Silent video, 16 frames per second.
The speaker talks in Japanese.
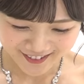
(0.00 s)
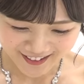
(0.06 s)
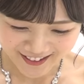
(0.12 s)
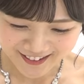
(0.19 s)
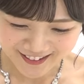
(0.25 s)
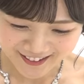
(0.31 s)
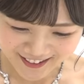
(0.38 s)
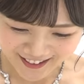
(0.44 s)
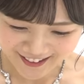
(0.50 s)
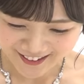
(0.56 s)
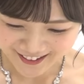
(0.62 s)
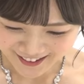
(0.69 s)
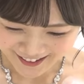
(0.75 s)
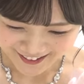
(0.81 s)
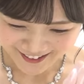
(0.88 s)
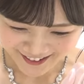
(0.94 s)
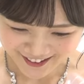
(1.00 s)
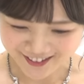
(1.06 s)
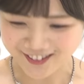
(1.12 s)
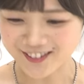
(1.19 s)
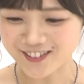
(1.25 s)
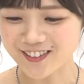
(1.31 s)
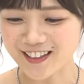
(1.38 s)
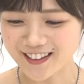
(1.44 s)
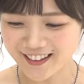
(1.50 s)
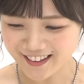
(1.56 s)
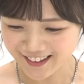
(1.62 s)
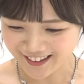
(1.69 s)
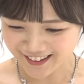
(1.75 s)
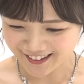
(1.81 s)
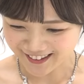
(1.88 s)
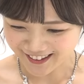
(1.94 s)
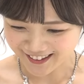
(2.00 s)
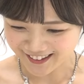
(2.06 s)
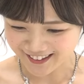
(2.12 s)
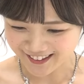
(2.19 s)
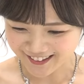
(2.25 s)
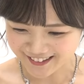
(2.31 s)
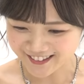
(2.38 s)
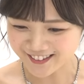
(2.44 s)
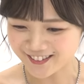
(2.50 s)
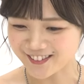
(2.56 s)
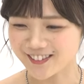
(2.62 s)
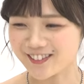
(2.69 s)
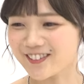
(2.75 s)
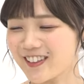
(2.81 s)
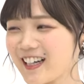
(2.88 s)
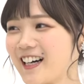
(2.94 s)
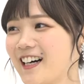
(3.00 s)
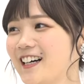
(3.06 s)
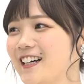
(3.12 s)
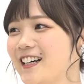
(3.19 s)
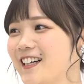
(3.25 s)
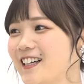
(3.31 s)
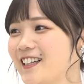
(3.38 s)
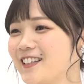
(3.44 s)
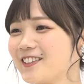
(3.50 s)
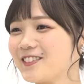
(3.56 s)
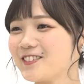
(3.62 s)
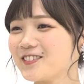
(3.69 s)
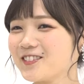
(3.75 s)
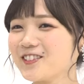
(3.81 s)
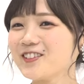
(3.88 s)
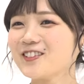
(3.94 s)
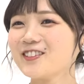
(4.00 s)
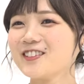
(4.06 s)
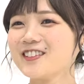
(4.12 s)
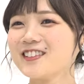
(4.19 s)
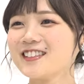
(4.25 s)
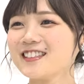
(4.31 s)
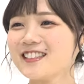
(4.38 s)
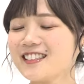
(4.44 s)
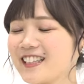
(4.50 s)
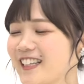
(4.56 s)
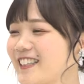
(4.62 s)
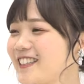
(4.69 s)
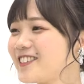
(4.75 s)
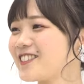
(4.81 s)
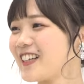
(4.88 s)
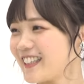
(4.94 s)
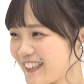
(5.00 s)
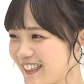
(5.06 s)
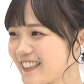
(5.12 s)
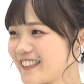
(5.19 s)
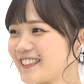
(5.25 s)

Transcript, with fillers: やつが光ってるとか携帯いじるとかをしない人がいいで